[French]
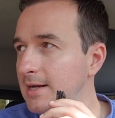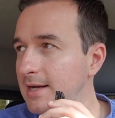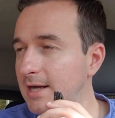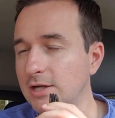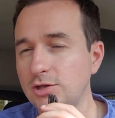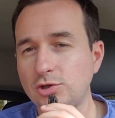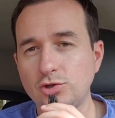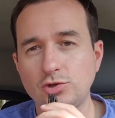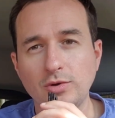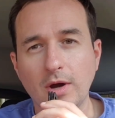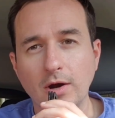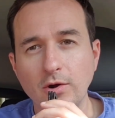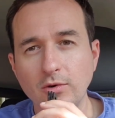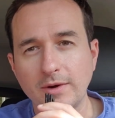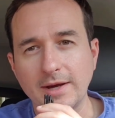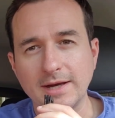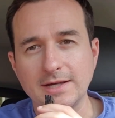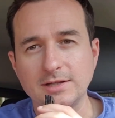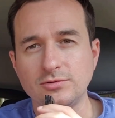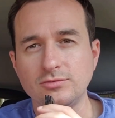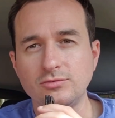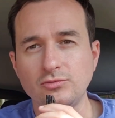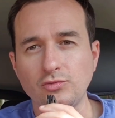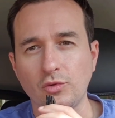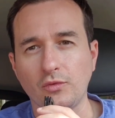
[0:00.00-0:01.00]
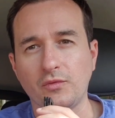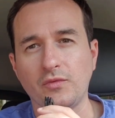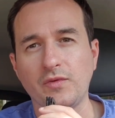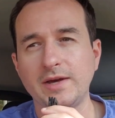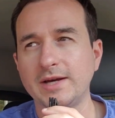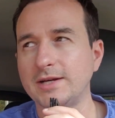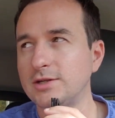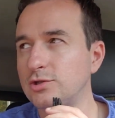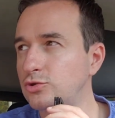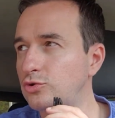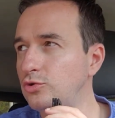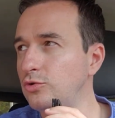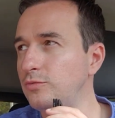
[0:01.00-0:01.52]
Là, tu as l'occasion de
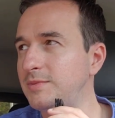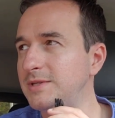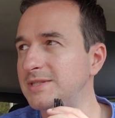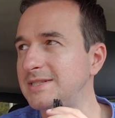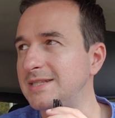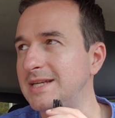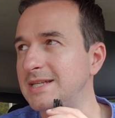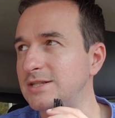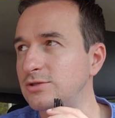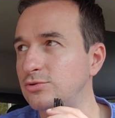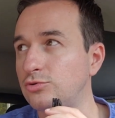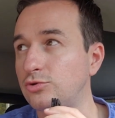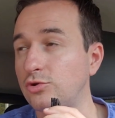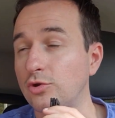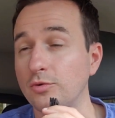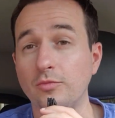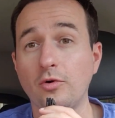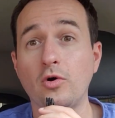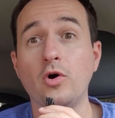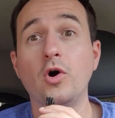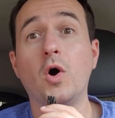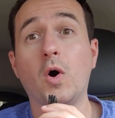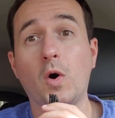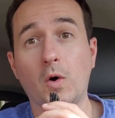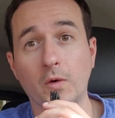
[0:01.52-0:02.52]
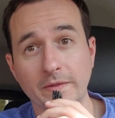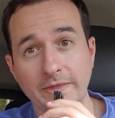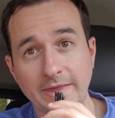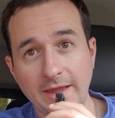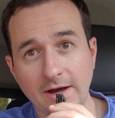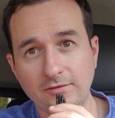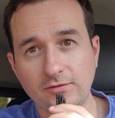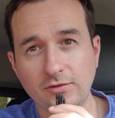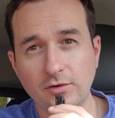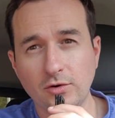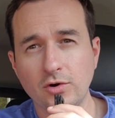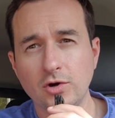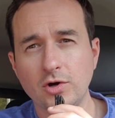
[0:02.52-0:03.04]
faire ce business justement
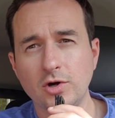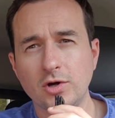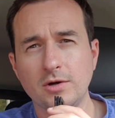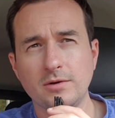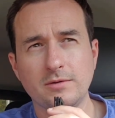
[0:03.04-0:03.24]
en avant